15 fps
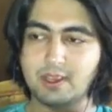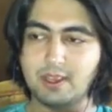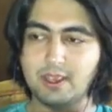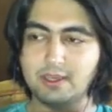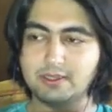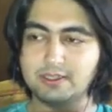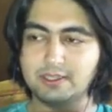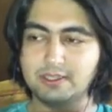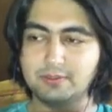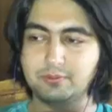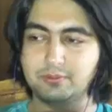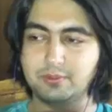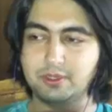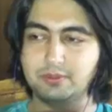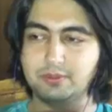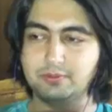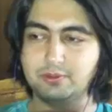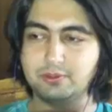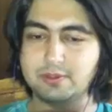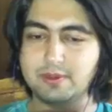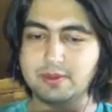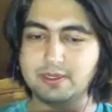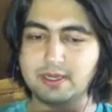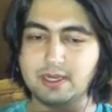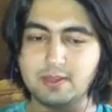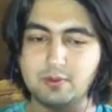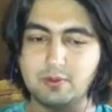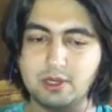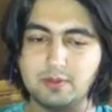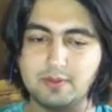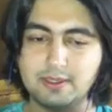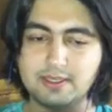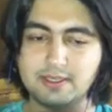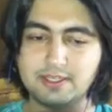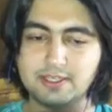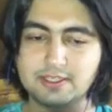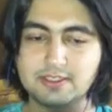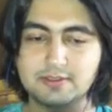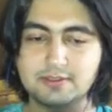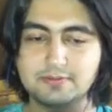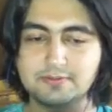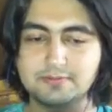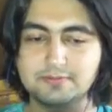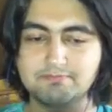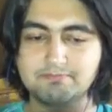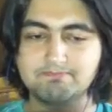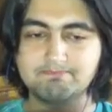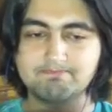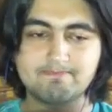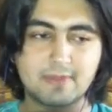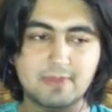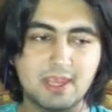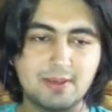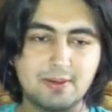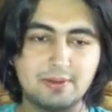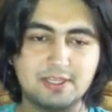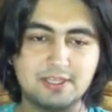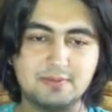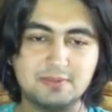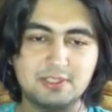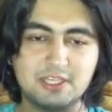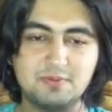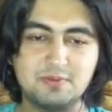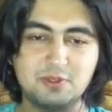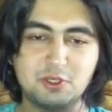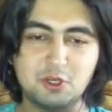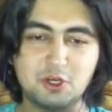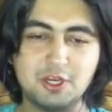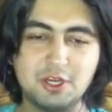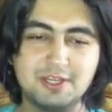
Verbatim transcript: ekranda böyle yükleme ekranda böyle bekleyeceğiz. Yapabileceğimiz hiçbir şey yok.